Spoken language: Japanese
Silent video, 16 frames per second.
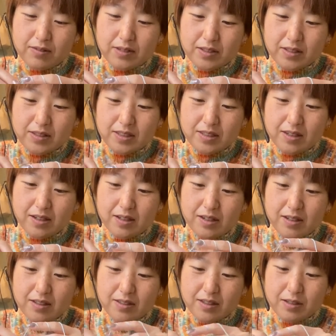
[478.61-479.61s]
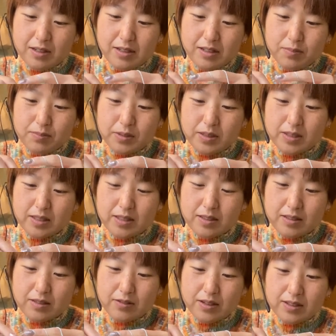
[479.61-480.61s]
私が選んだレシピ
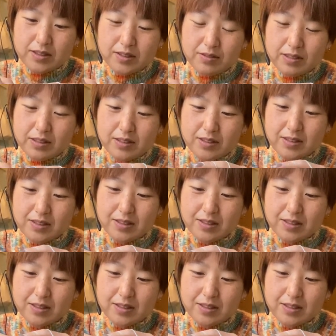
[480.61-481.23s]
のやつはつい